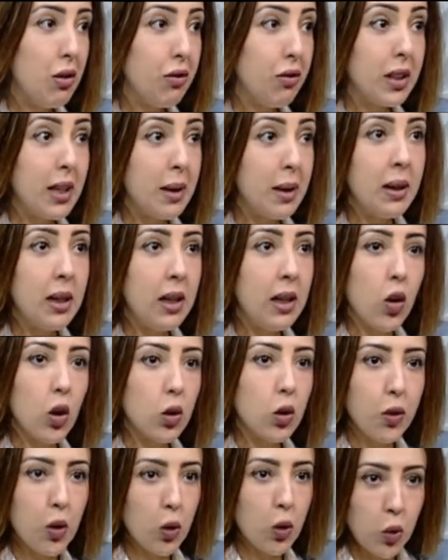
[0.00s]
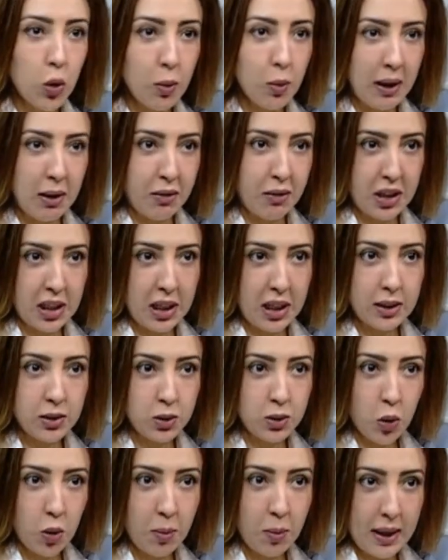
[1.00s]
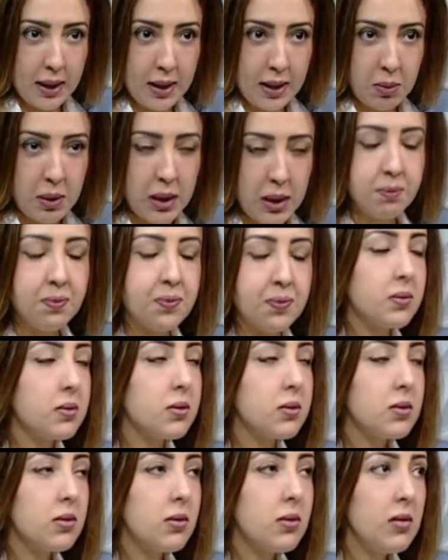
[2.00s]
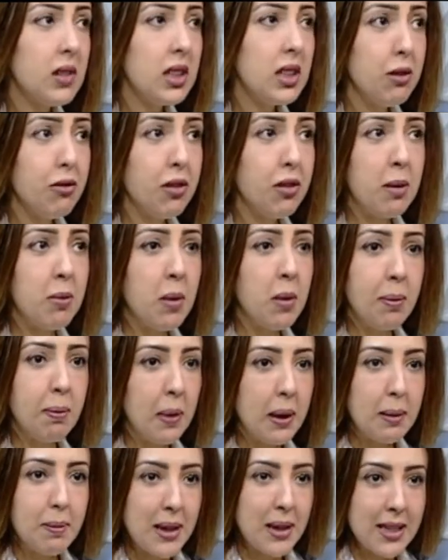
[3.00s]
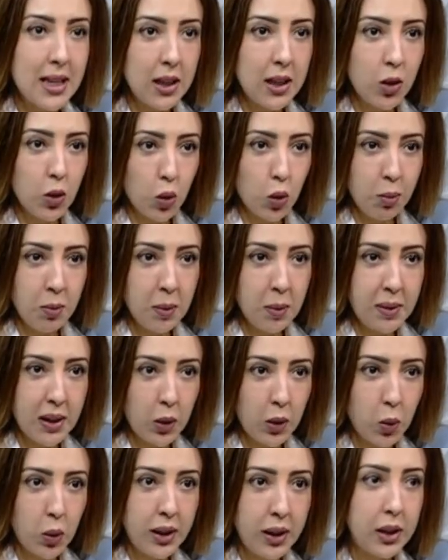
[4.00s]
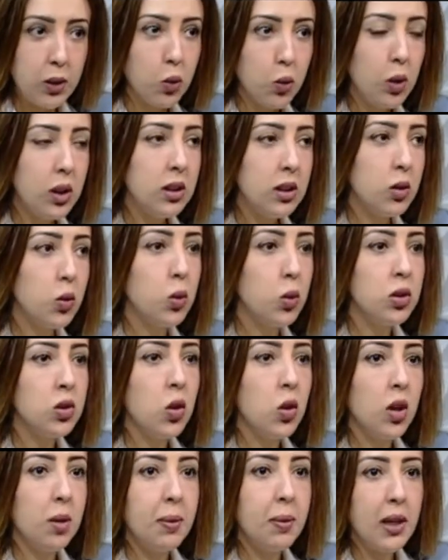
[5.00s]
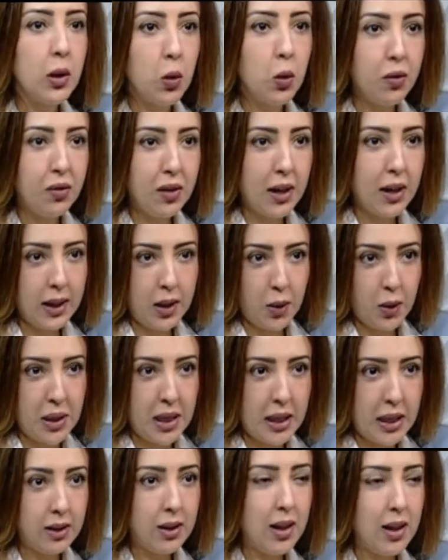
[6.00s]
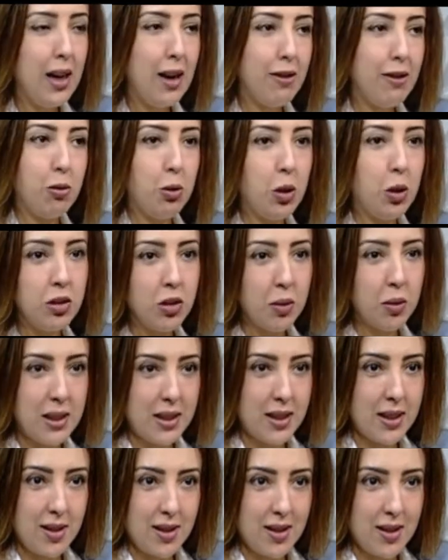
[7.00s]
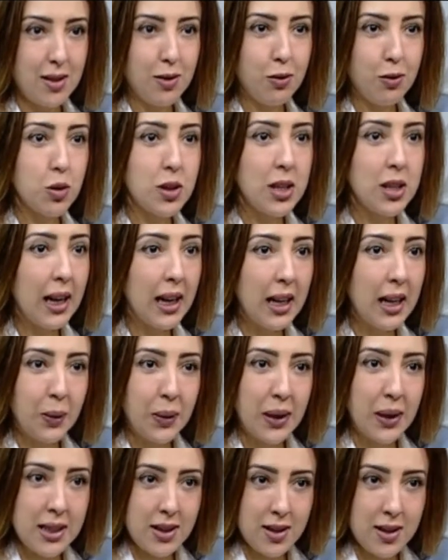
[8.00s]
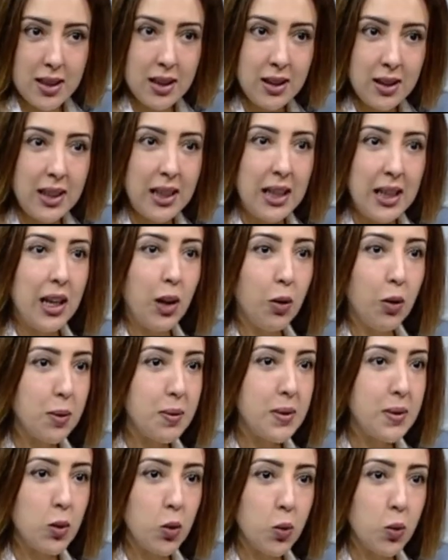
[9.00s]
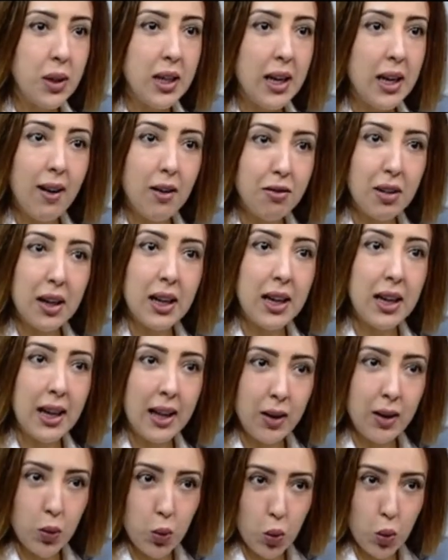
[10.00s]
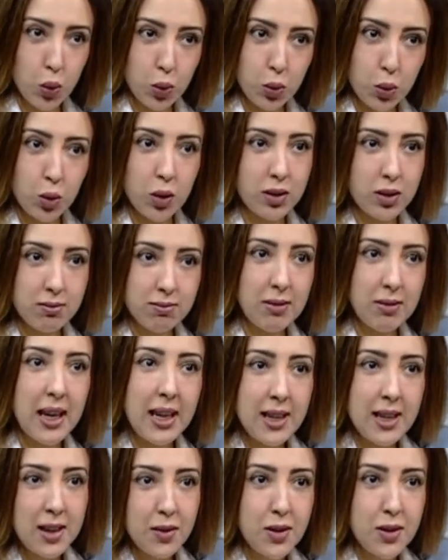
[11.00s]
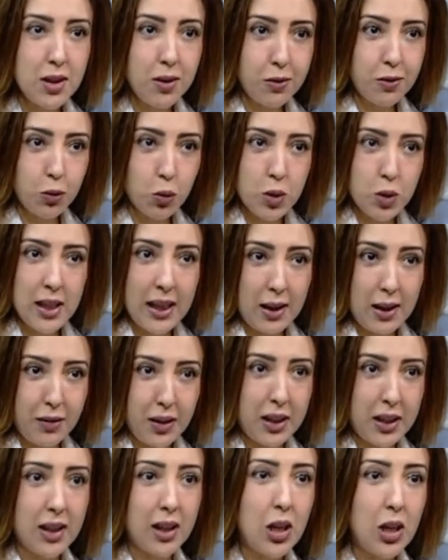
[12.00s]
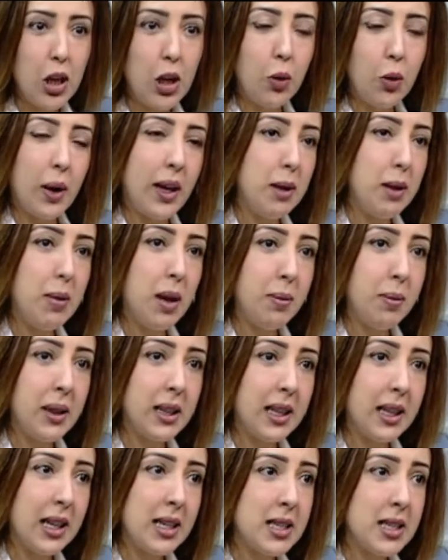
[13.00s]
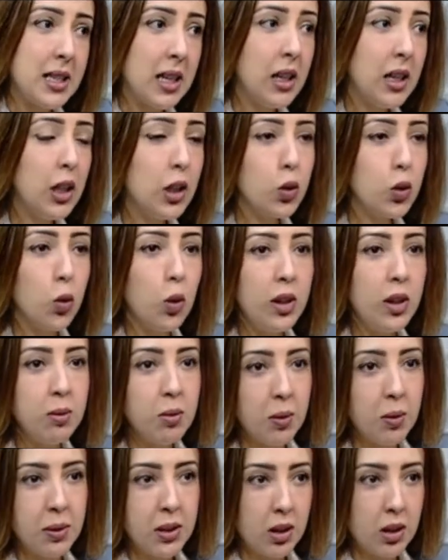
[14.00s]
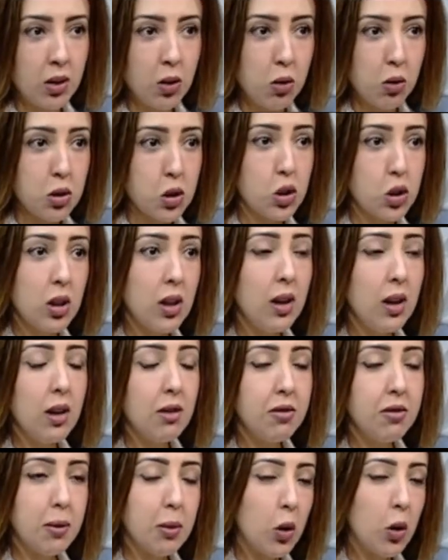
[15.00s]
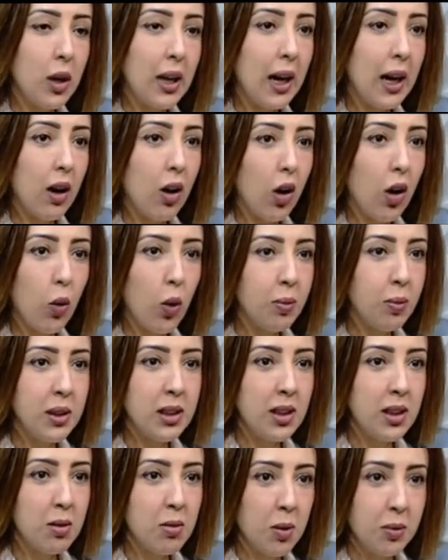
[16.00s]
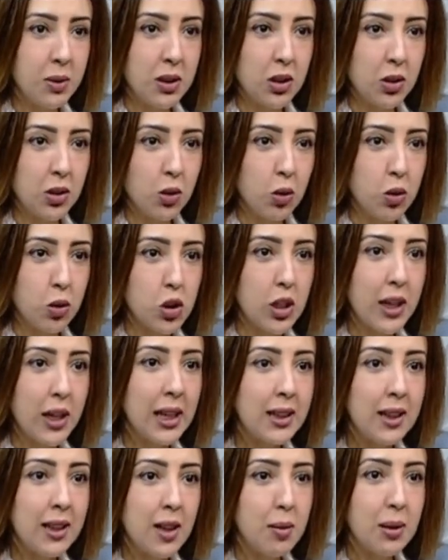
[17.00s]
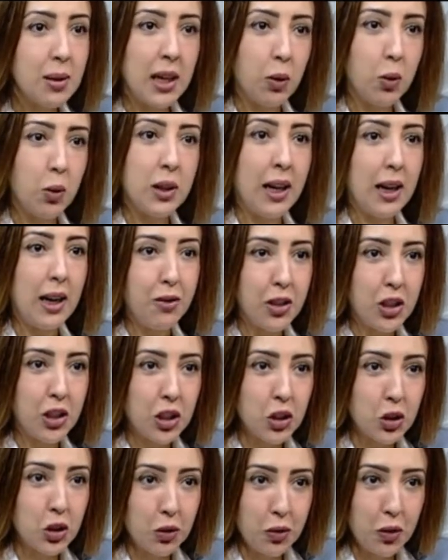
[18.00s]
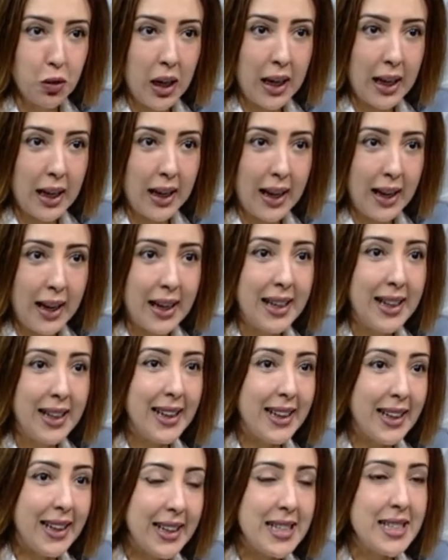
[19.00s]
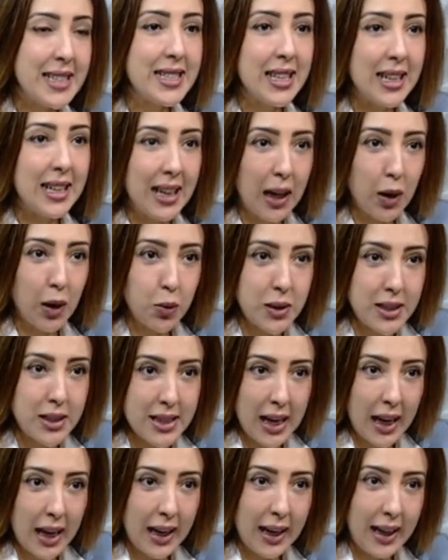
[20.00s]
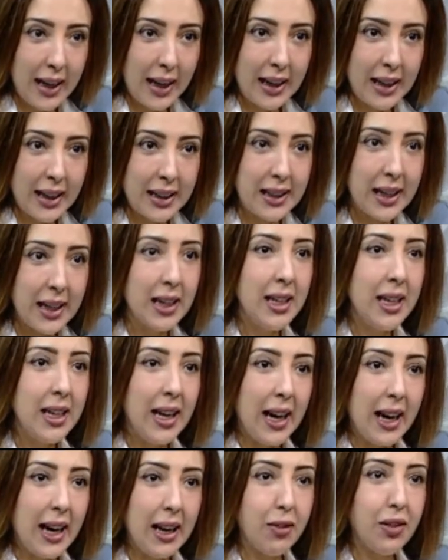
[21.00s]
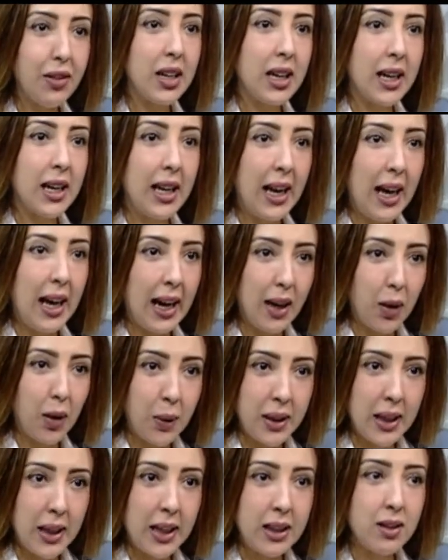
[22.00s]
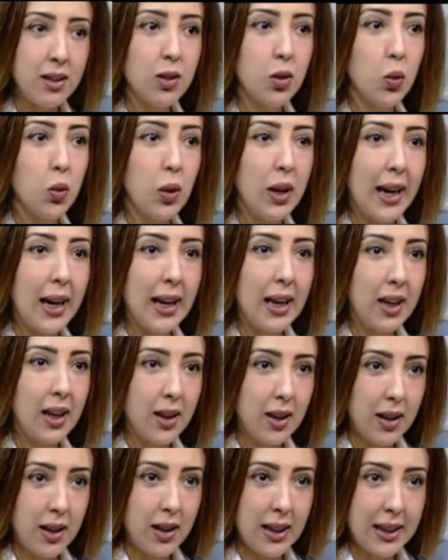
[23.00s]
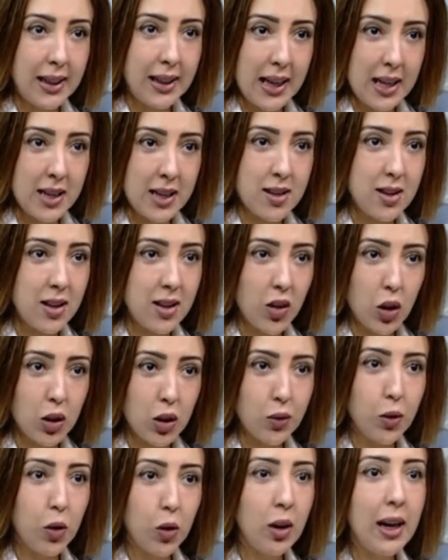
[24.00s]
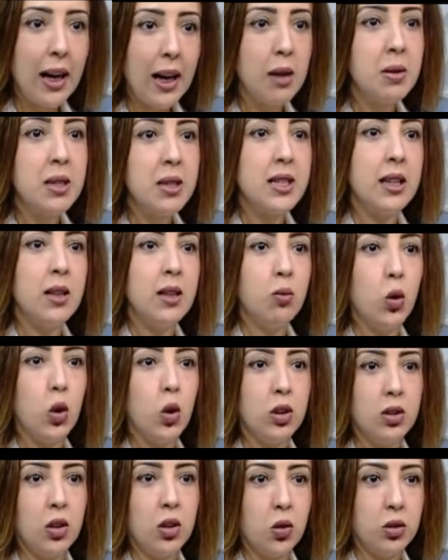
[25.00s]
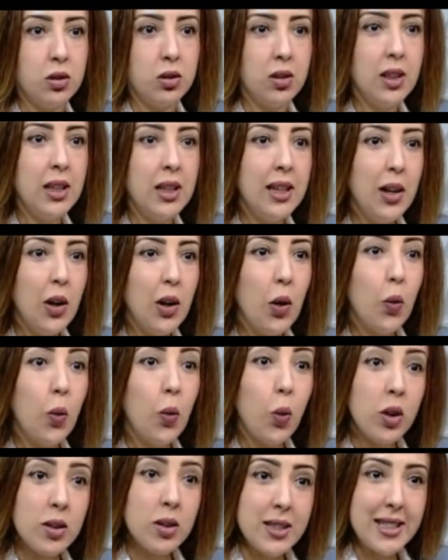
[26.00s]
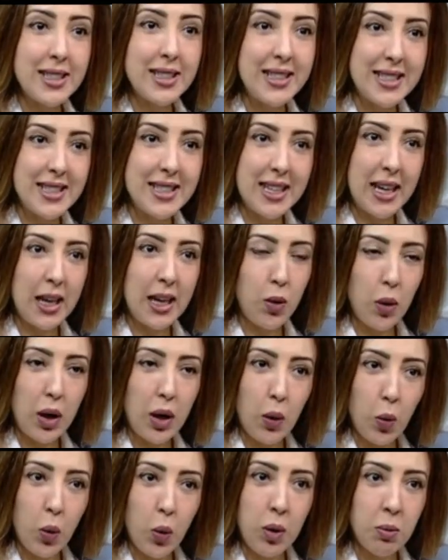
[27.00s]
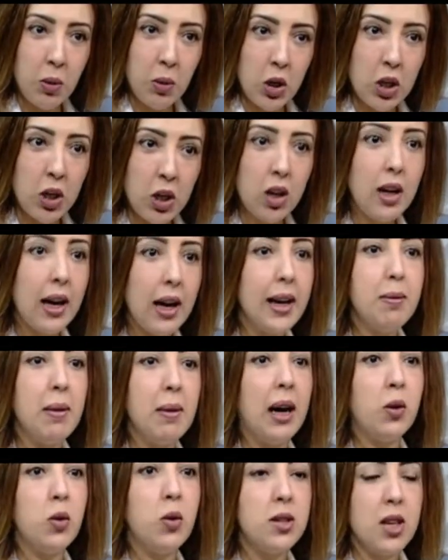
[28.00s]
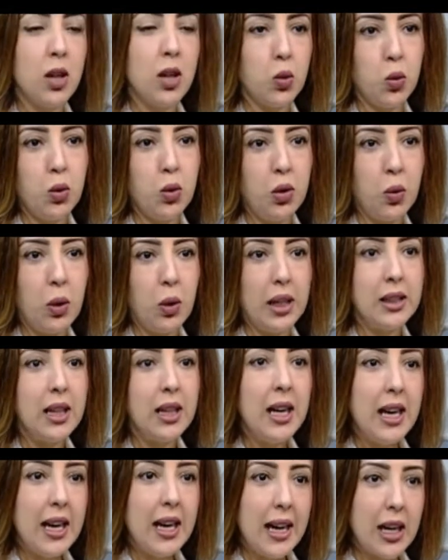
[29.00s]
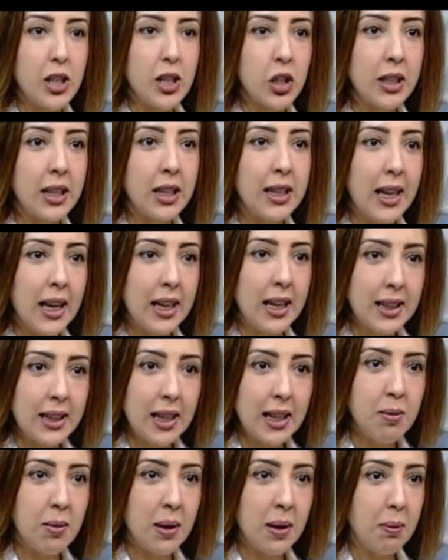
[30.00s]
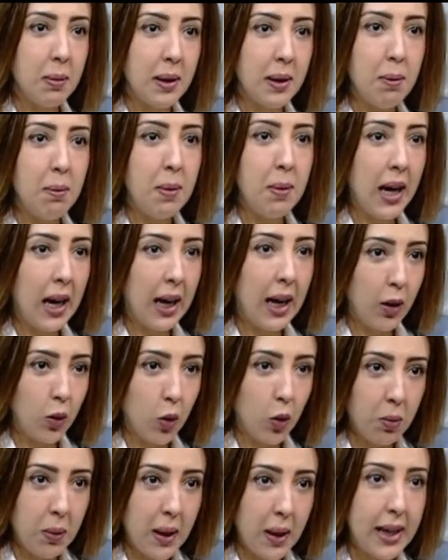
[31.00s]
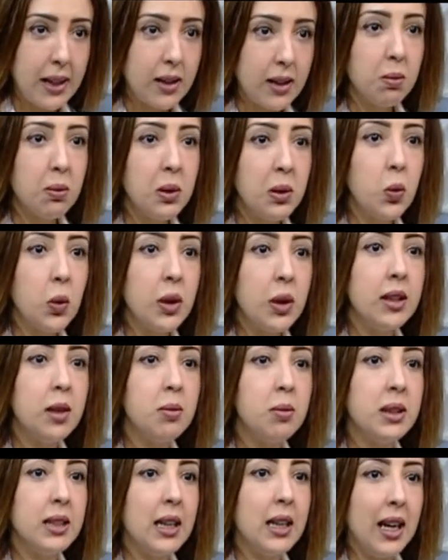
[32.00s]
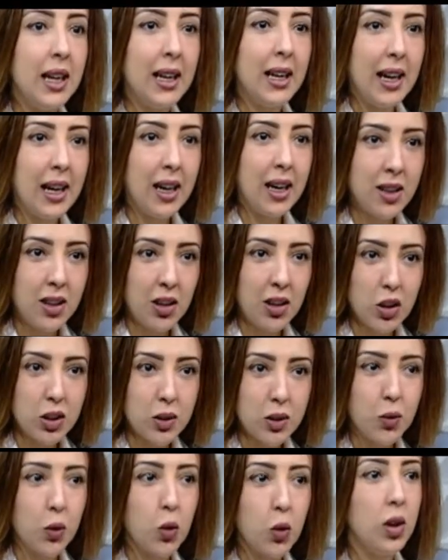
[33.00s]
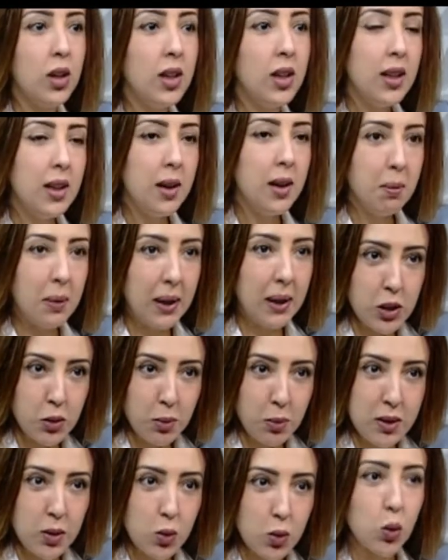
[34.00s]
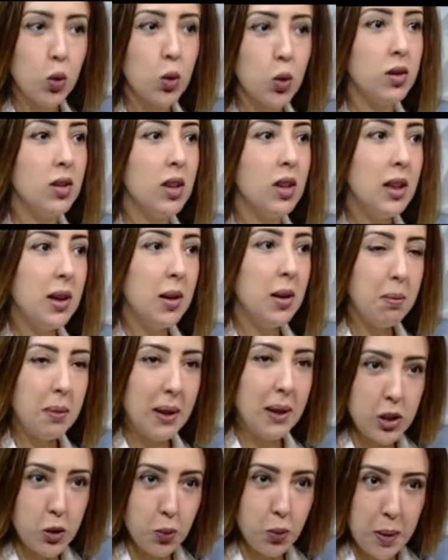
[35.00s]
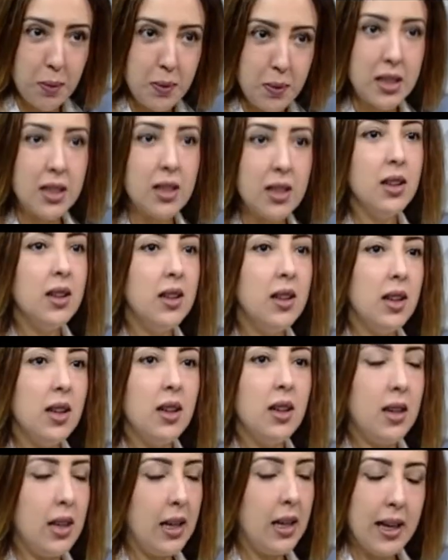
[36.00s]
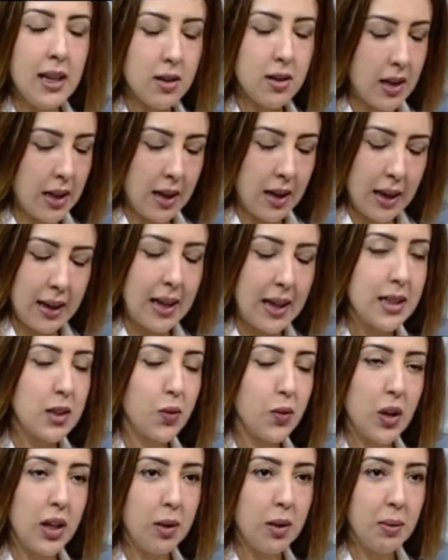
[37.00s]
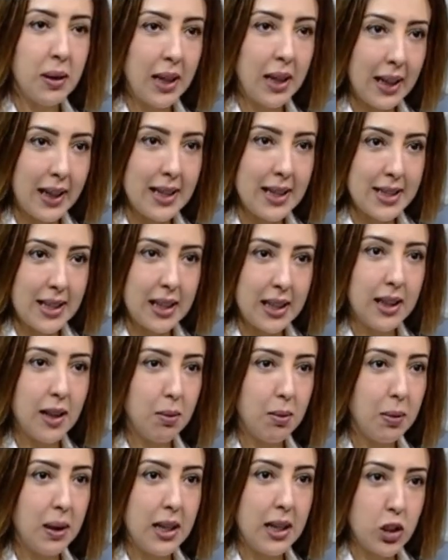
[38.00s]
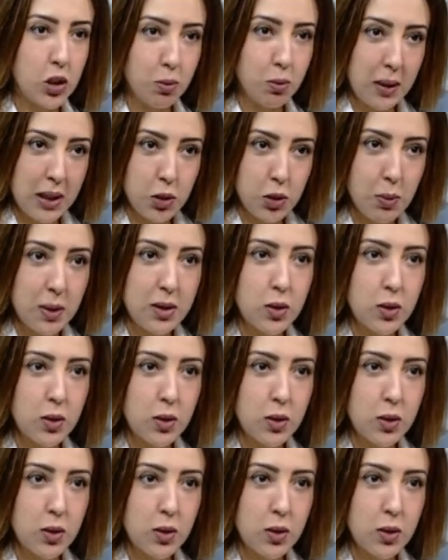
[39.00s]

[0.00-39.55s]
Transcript: فدايما الاطفال كلهم على فكره عندهم انيميا فلما بسال الام بياكل ايه تقول لي ده طول النهار بياكل في حلويات فبقول لها طب يا ستي فلوس الحلويات دي لو جبت له بيها فرخه وخضار ما هي نفس الفلوس مم. على فكره وهيبقى بيتغذى تقول لي ما بيرضاش فبقول لها هو مين اللي ما بيرضاش احنا اللي بنعود على فكره الطفل على الاكل انت اللي عودتيه على الاكل ده على فكره الحلويات والاكل الجاهز للاطفال عامل زي المخدرات صحيح وانس اديتيه له اول مره هيبقى عاوزها طول الوقت عشان كده انا دايما بنبه على الامهات من واحنا بندخل اكل للاطفال بلاش بسكوت بلاش بيبسي آه، اللي هي آه، انا اسفه آه، المياه الغازيه بلاش بلاش